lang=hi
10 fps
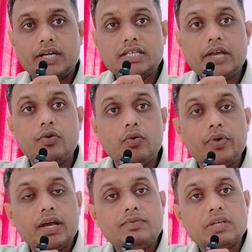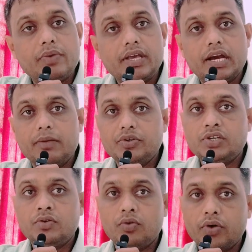तो गाइज़ आई होप कि आप सभी के
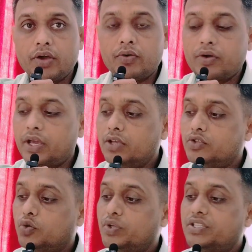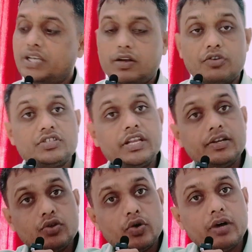एडमिशन हो गए होंगे जो बच्चे
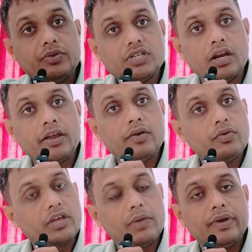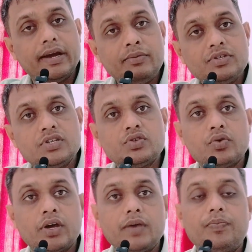काउंसलिंग थ्रू एडमिशन लिए उनके भी
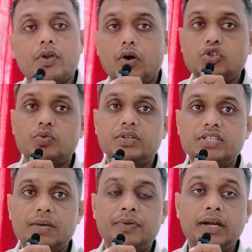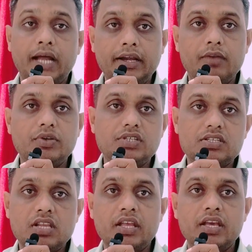एडमिशन्स हो गए और जो बच्चे अपना डाटा
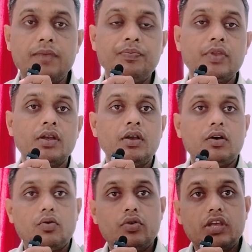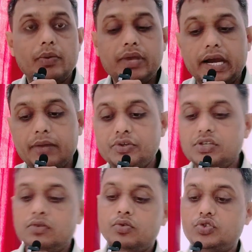एडमिशन्स लिए उनके भी
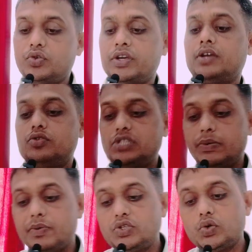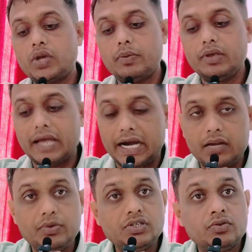एडमिशन हो चुके हैं तो सभी बच्चों के अभी
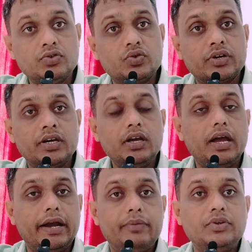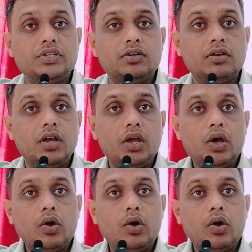एडमिशन हो चुके हैं एडमिशन